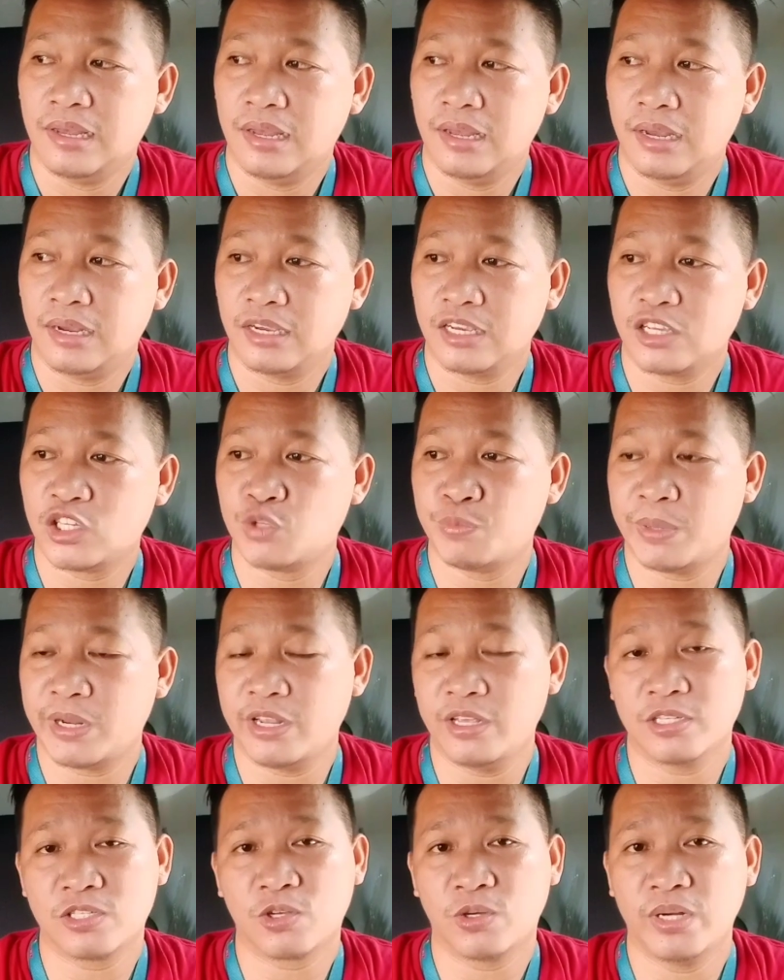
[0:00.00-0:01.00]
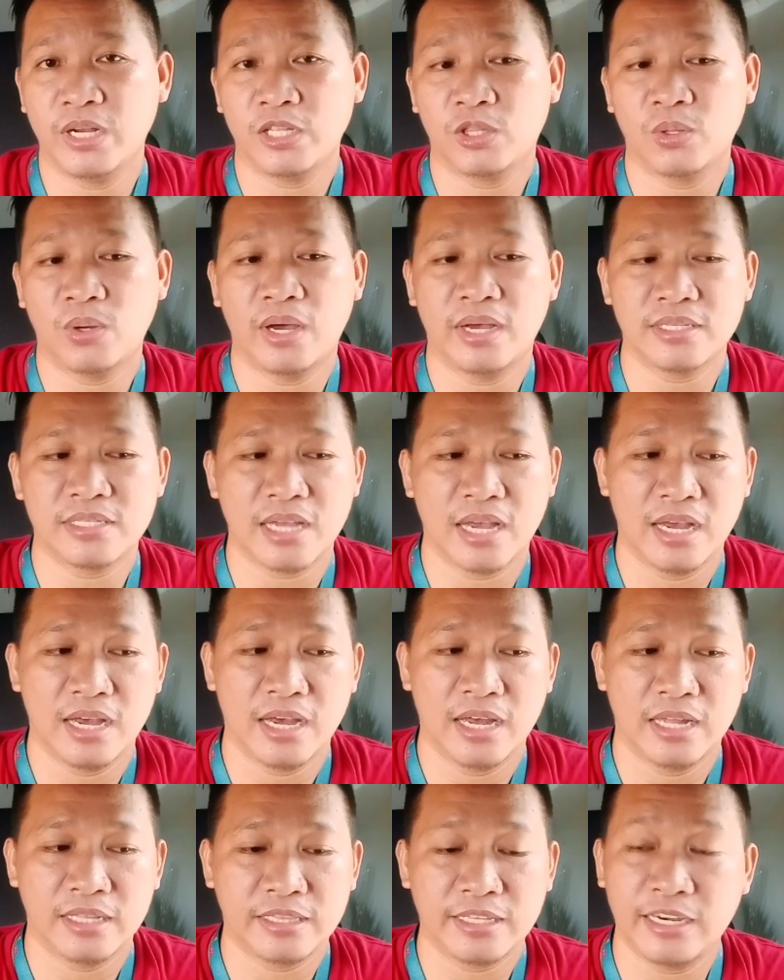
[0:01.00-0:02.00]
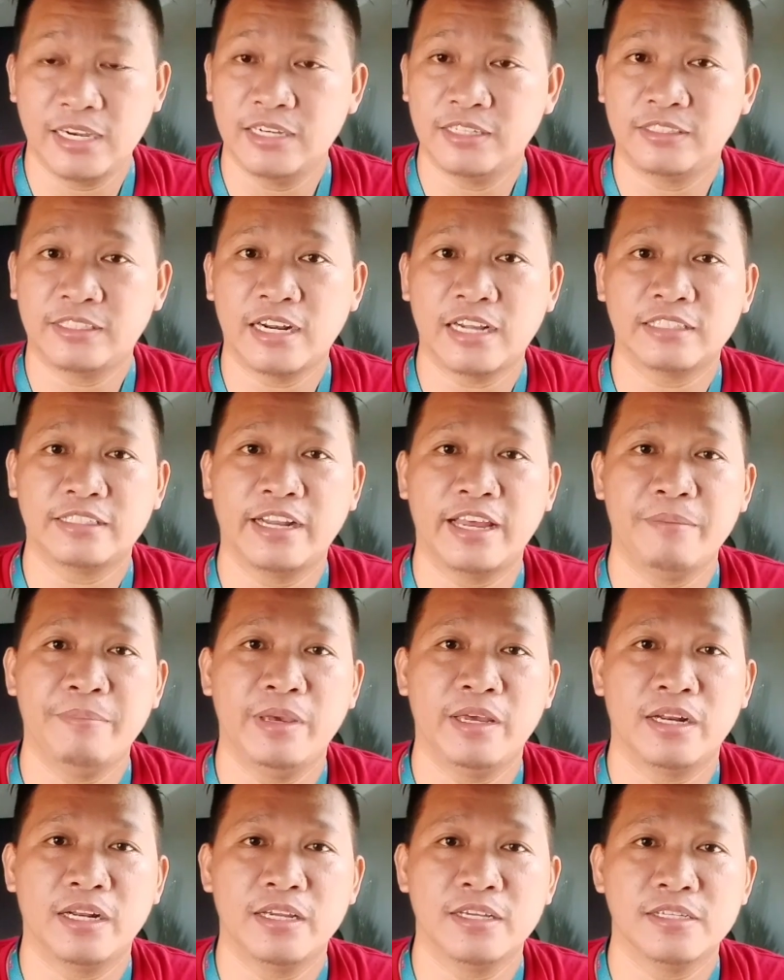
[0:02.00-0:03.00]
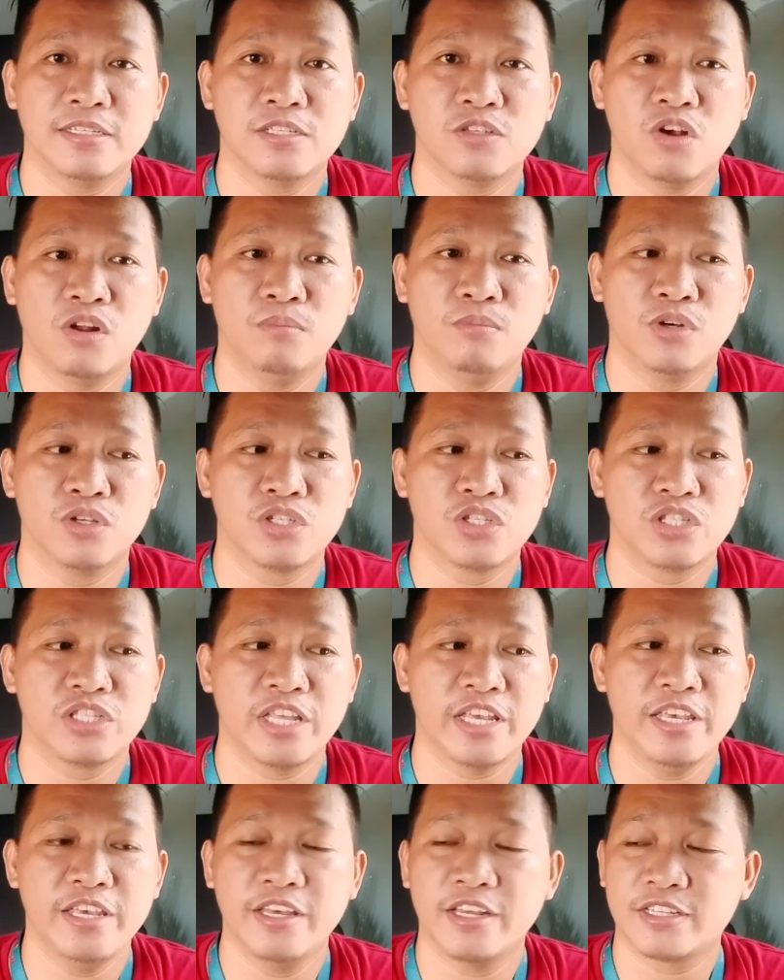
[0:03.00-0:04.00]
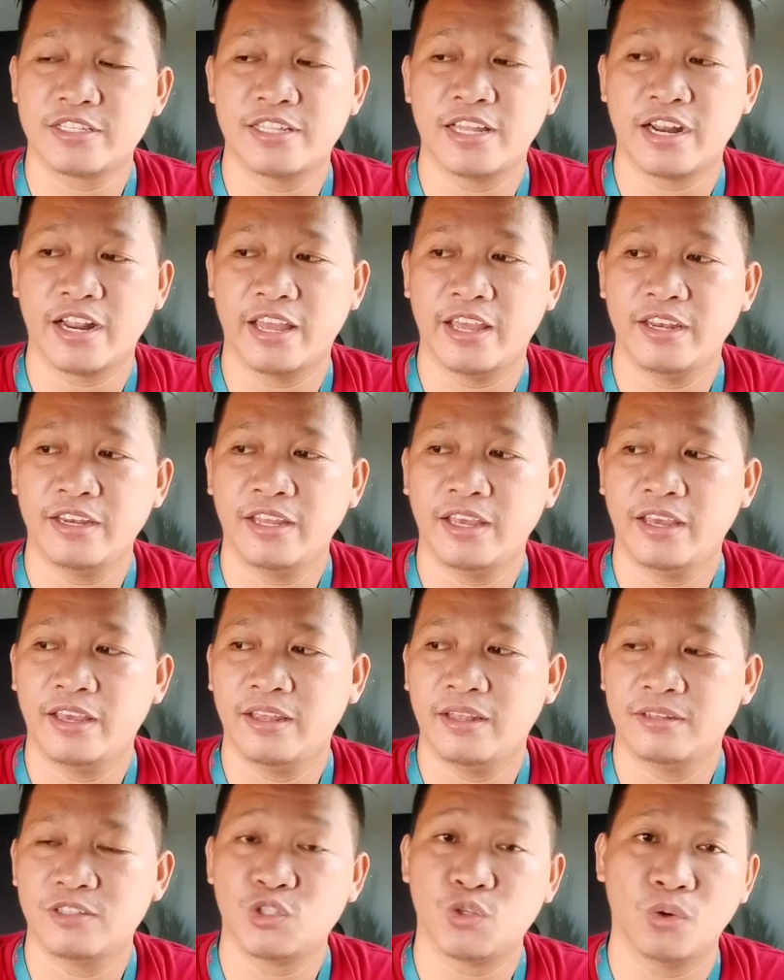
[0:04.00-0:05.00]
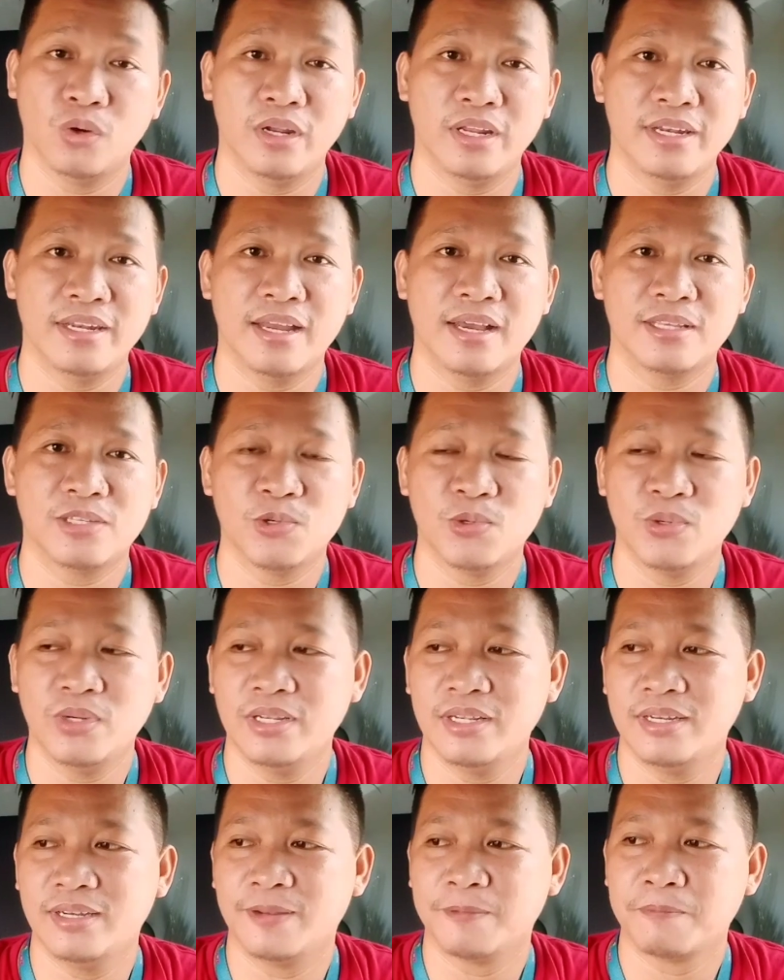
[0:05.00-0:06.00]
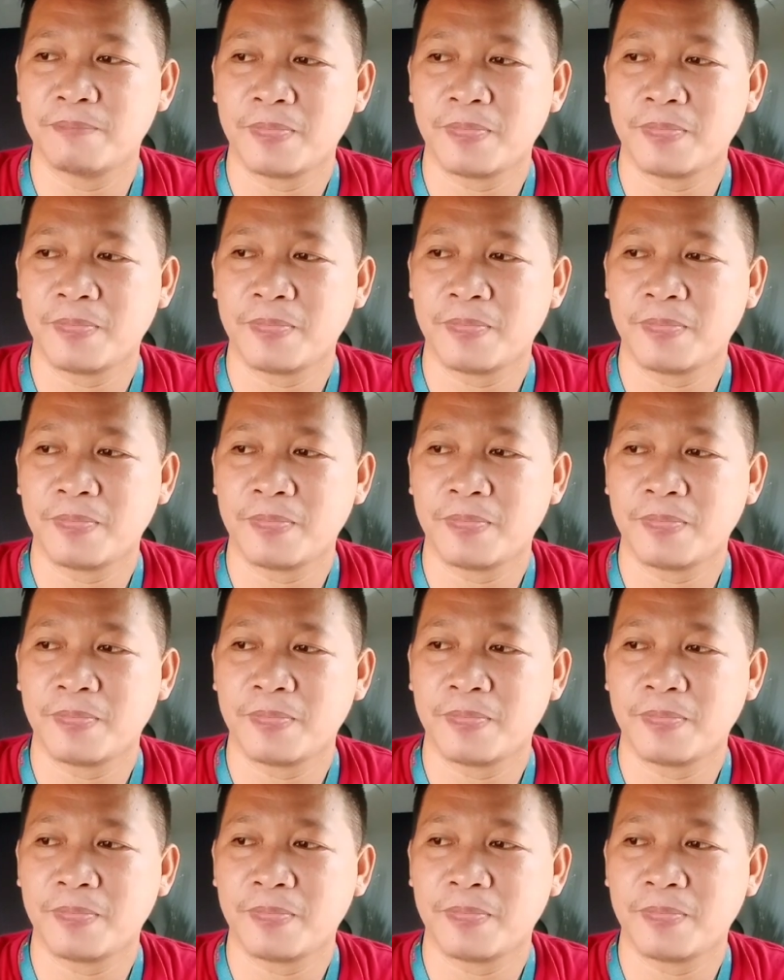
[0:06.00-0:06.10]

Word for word: ang experience ko dito as a trailer truck driver is almost 10 years na rin and solid na, solid.